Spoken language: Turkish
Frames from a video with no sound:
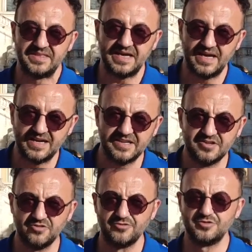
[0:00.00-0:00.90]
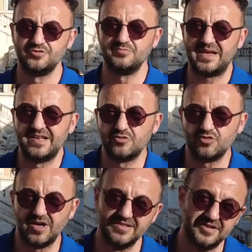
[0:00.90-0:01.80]
Değerlerin olsun, belli
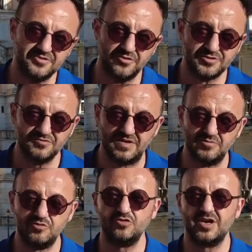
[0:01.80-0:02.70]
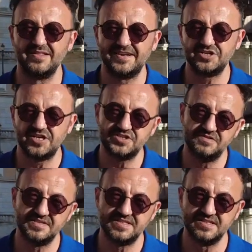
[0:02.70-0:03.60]
kuralların olsun ve bu kurallar
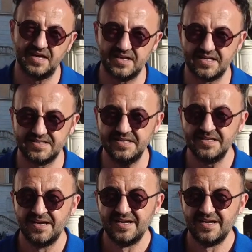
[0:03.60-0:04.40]
çerçevesinde hareket et.